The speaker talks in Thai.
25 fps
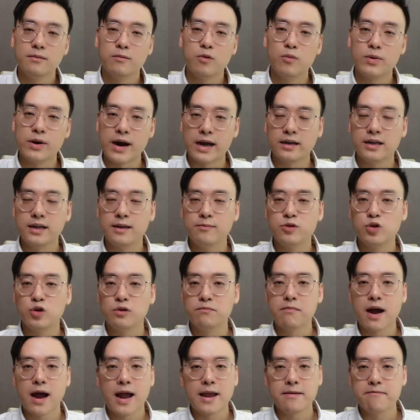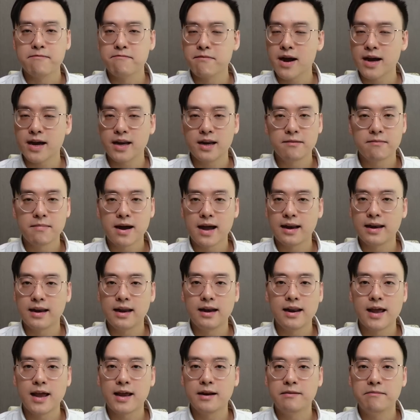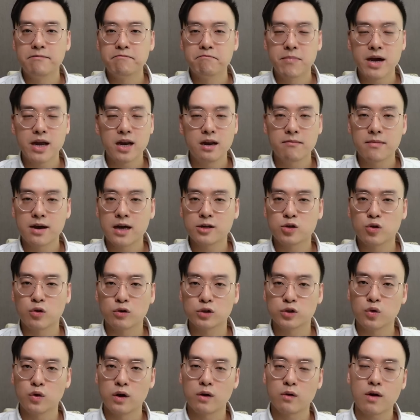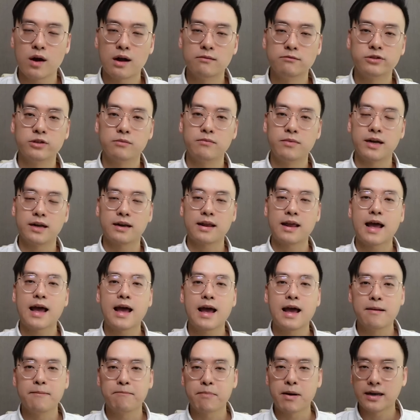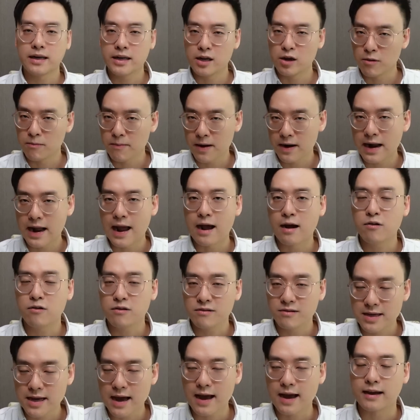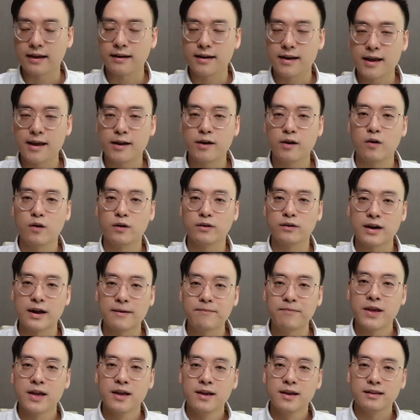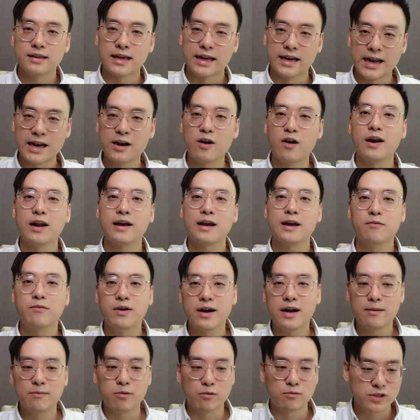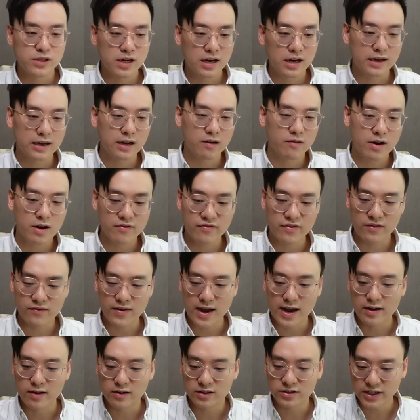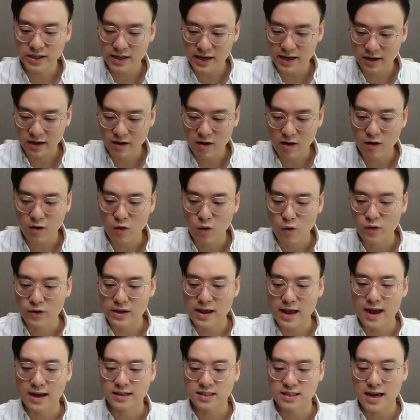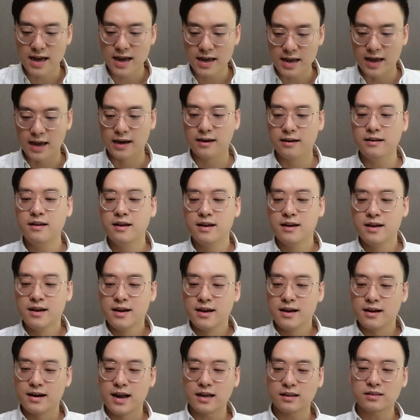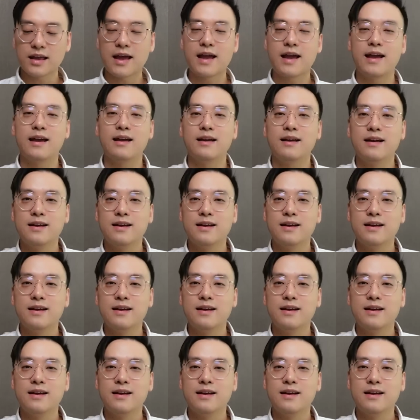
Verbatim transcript: ผู้บริหารทีมชุดใหม่ไม่ได้มาเล่นๆ ไม่ได้มาฉกฉวยความสำเร็จแค่ ปัดเดียวประดาวอย่างแน่นอนครับ แต่แน่นอนแล้วครับว่าผมเชื่อเหลือเกินว่าแฟนๆนิวคาสเซิลเองก็คงอยากจะเห็นนักเตะ